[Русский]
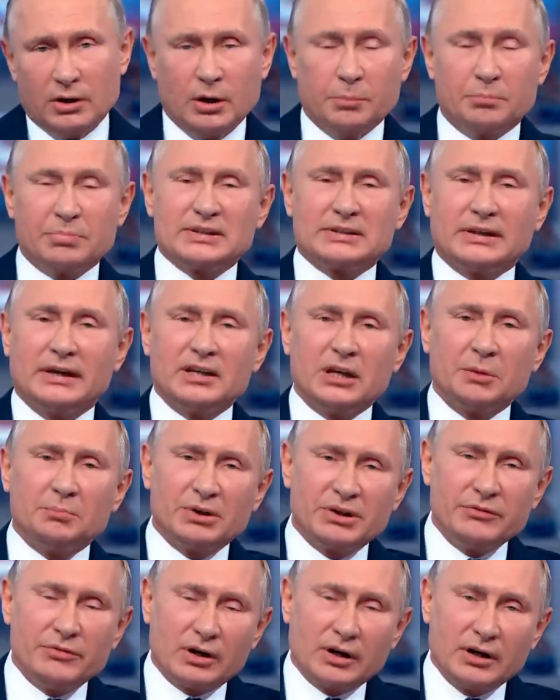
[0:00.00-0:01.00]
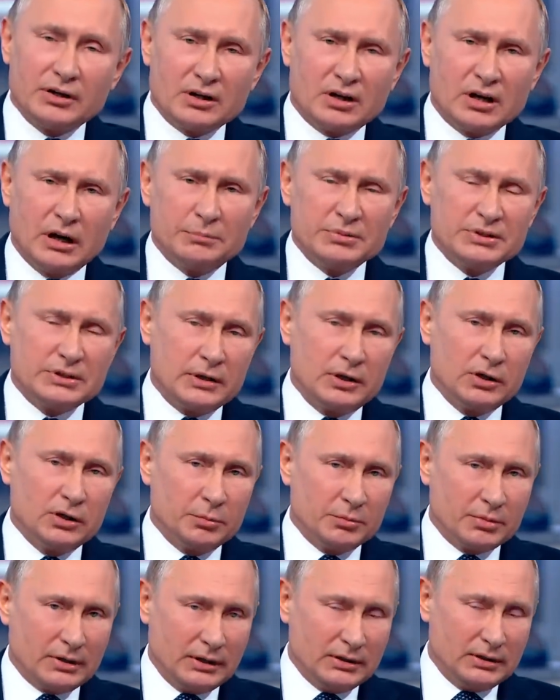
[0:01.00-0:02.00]
и постоянно подвергать их обстрелам,
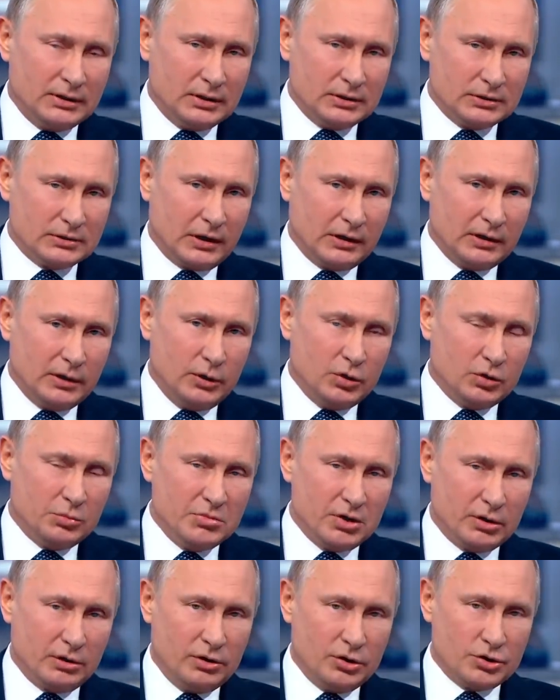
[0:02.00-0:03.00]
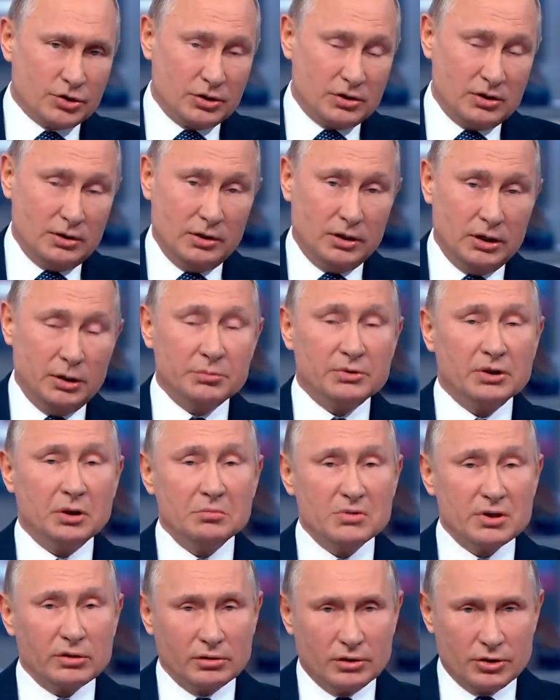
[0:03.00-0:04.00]
когда страдают мирные жители? Именно
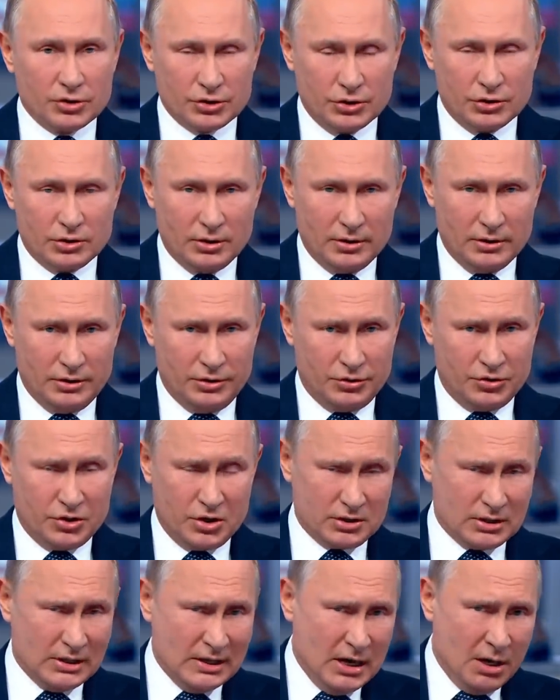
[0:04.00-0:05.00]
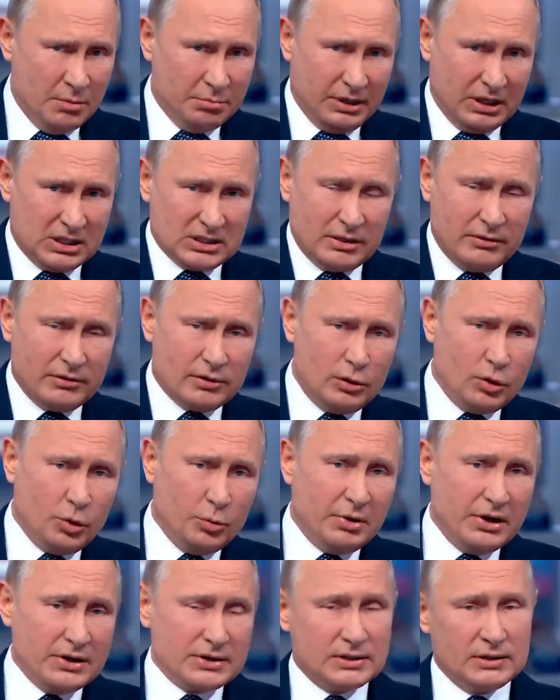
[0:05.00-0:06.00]
мирные жители. И сейчас представители
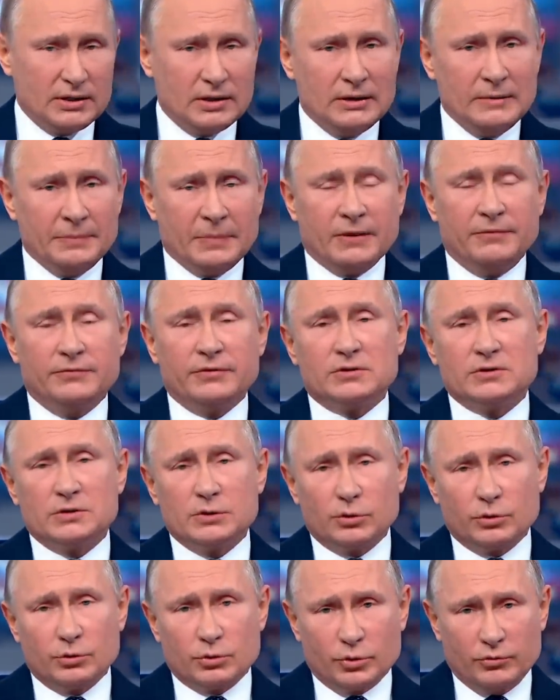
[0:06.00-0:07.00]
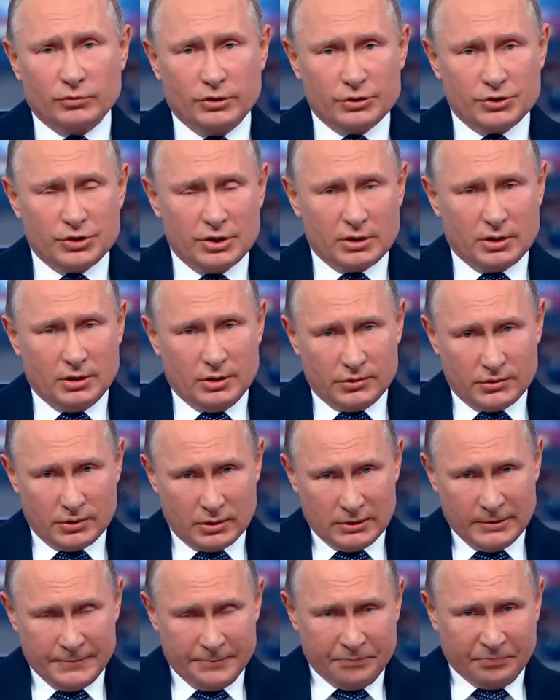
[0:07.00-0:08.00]
ОБСЕ фиксируют увеличение этих
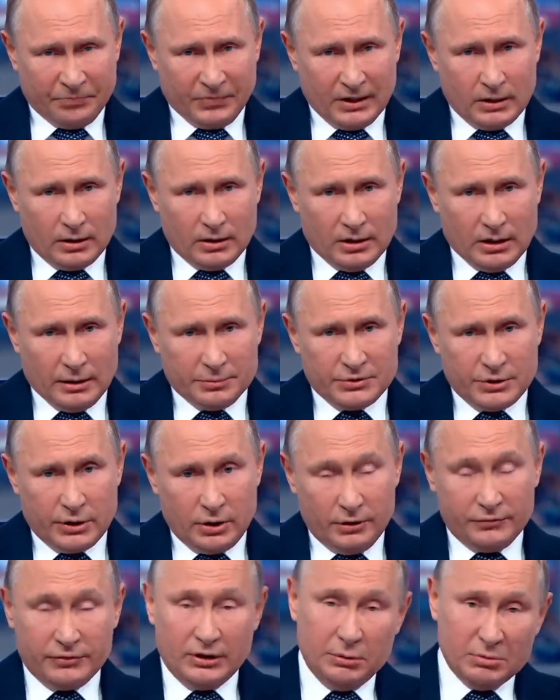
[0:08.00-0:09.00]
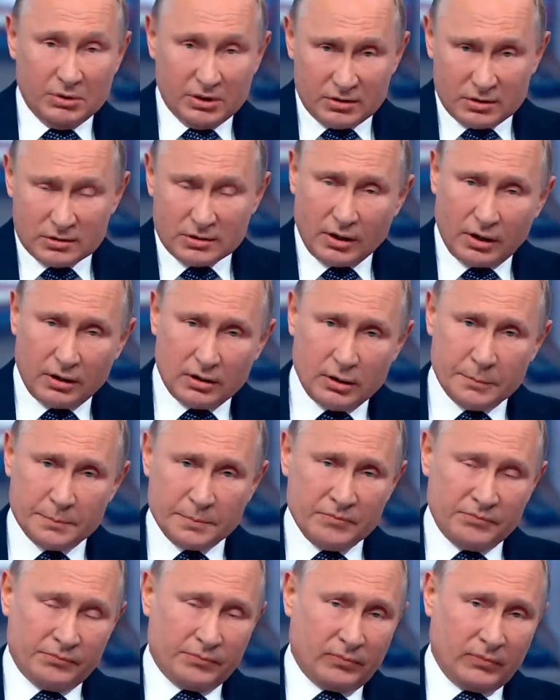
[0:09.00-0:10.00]
э, обстрелов именно со стороны
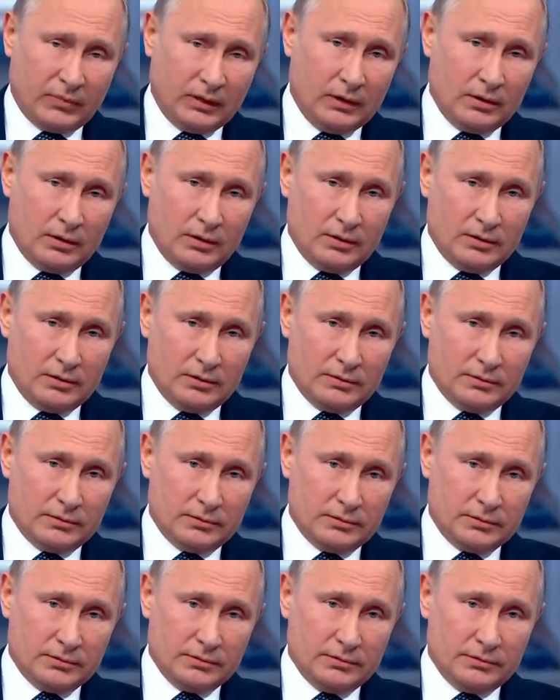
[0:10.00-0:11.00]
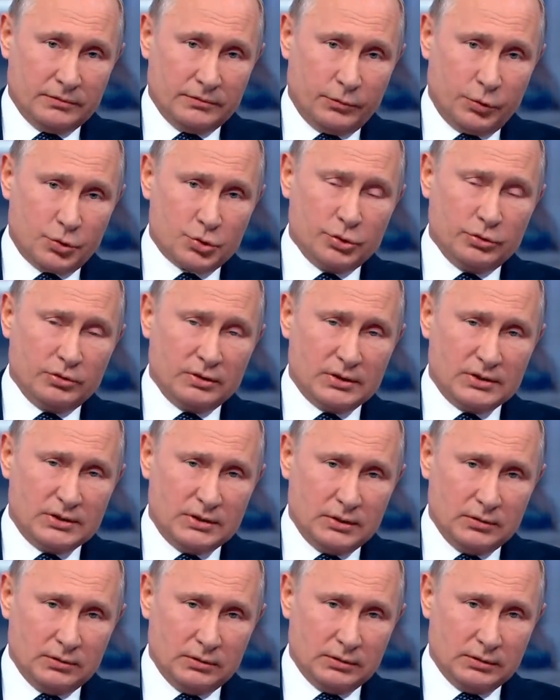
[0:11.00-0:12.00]
э, вооруженных
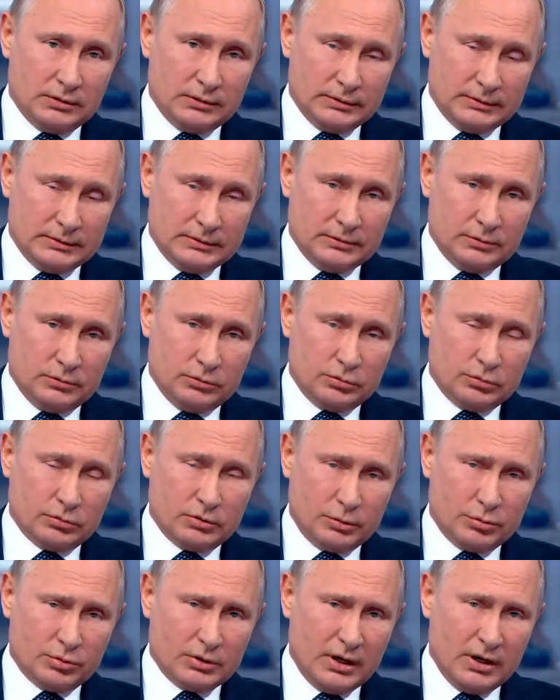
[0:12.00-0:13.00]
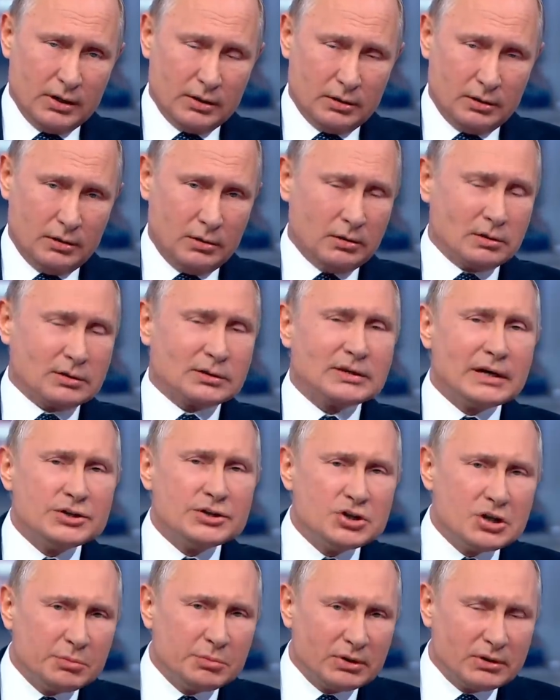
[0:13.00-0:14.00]
сил э, Украины.
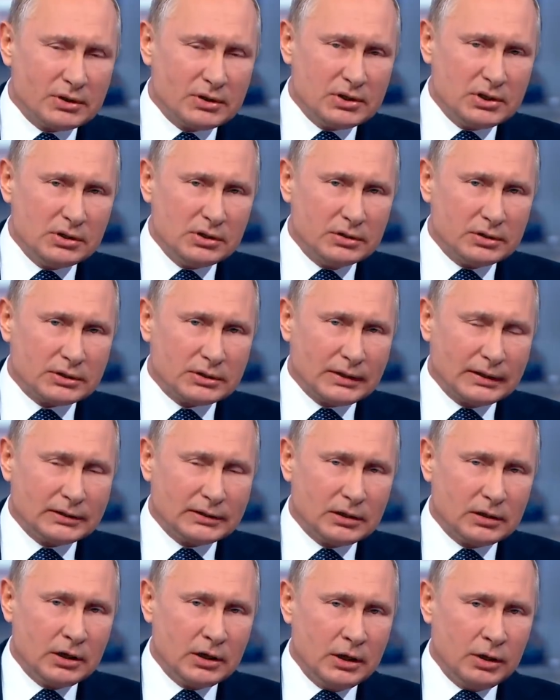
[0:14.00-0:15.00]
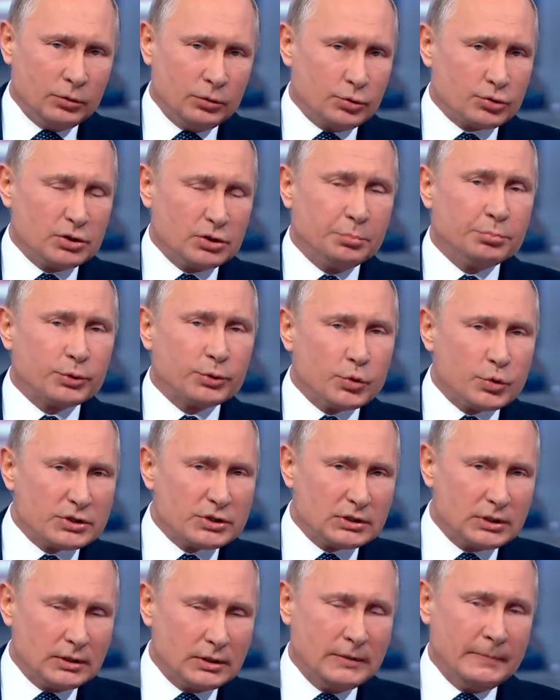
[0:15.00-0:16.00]
Зачем это делать, когда нужно
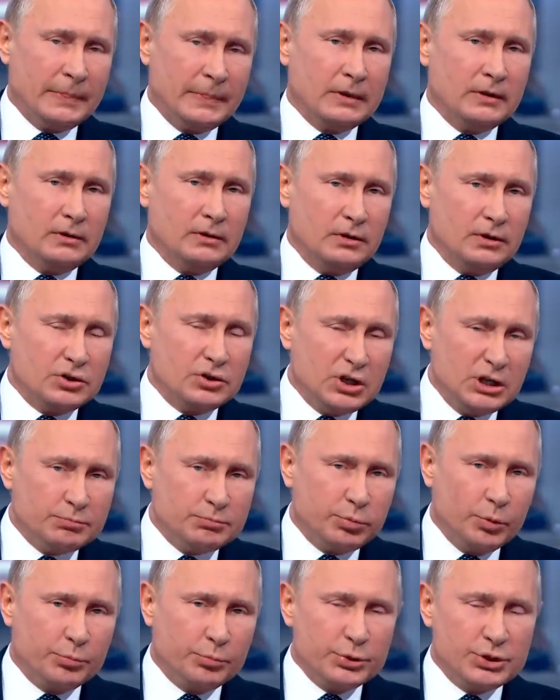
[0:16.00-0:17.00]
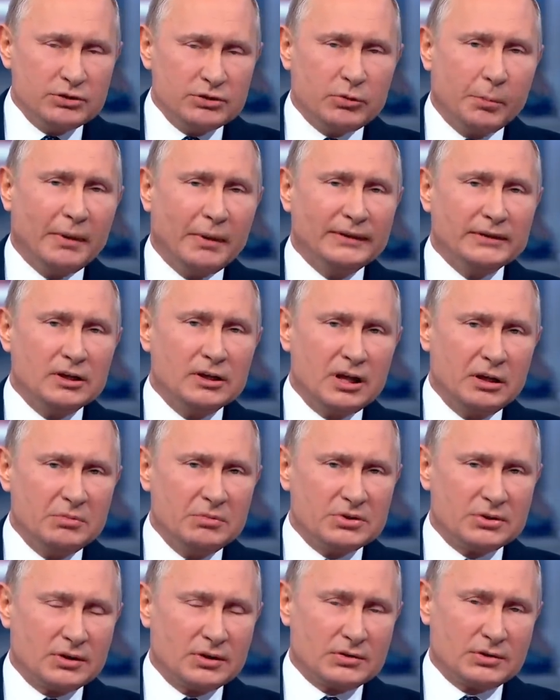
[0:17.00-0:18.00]
просто идти по пути выполнения
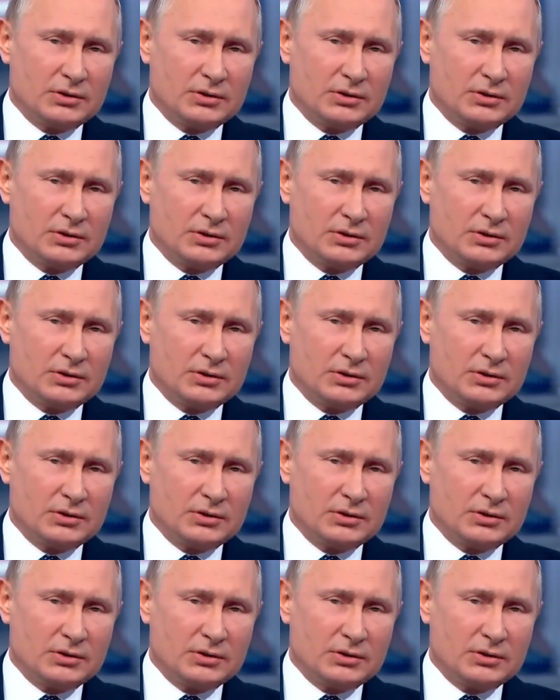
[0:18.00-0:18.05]
Минских